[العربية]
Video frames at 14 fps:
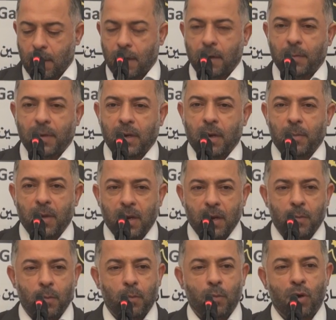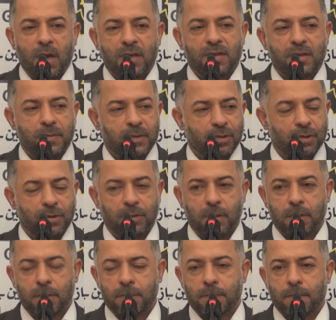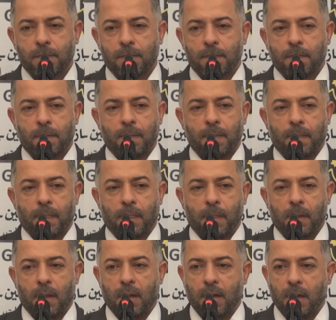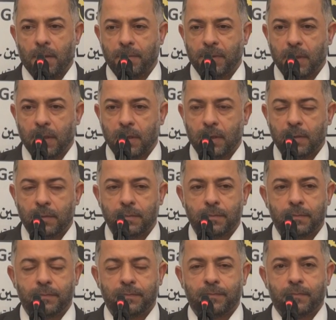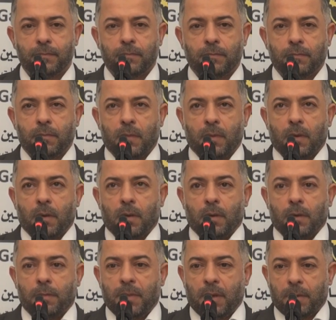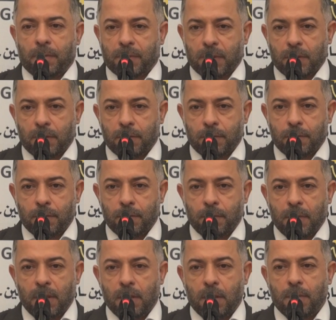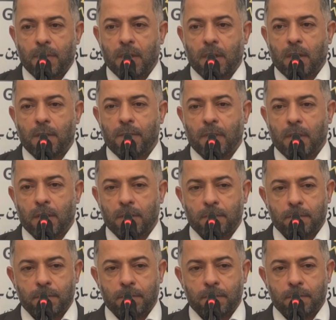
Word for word: أن من المناسب جدا أن أبدأ بربط بين ما قبل